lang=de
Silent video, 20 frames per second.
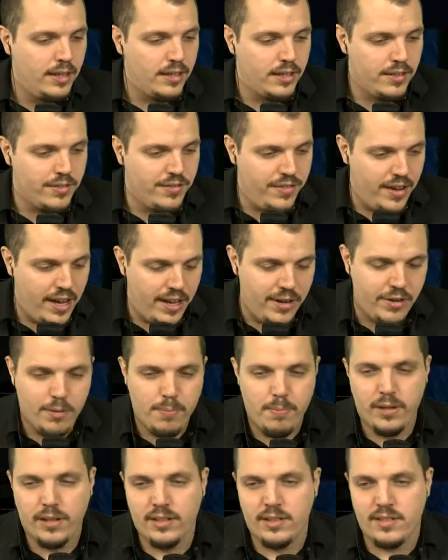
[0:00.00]
die
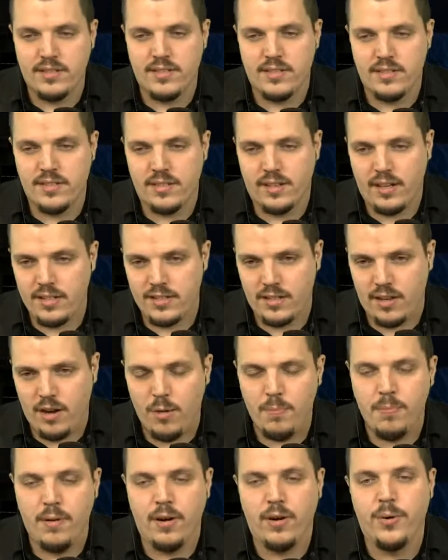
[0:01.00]
Vanderbilts und diese ganzen
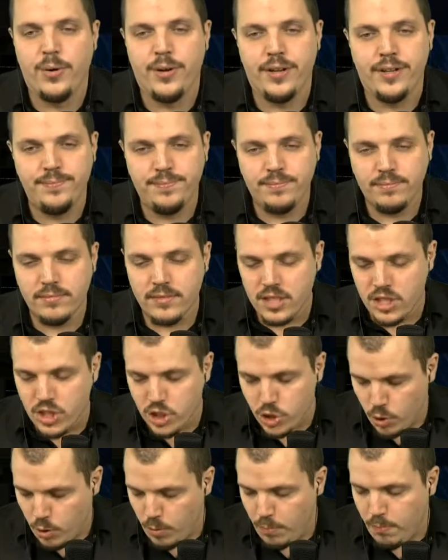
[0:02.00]
Raubbarone
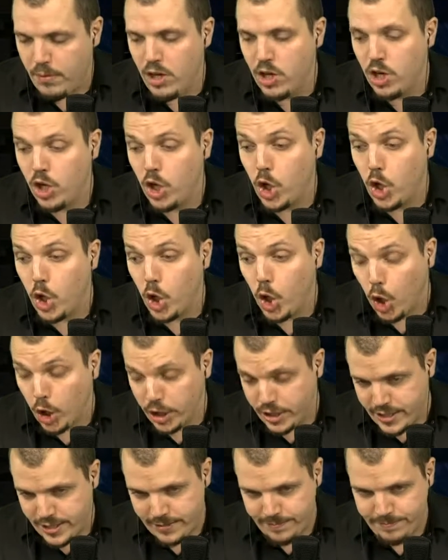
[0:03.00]
zum
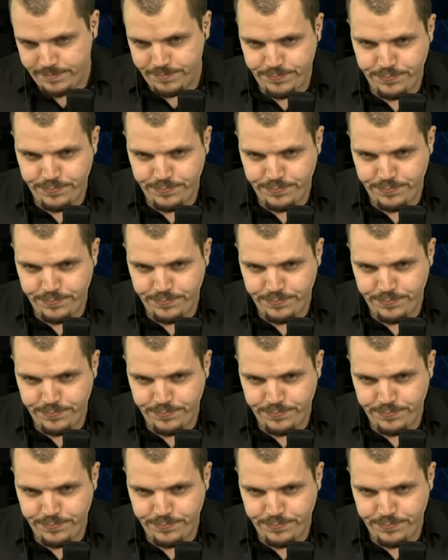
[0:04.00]
Kotzen.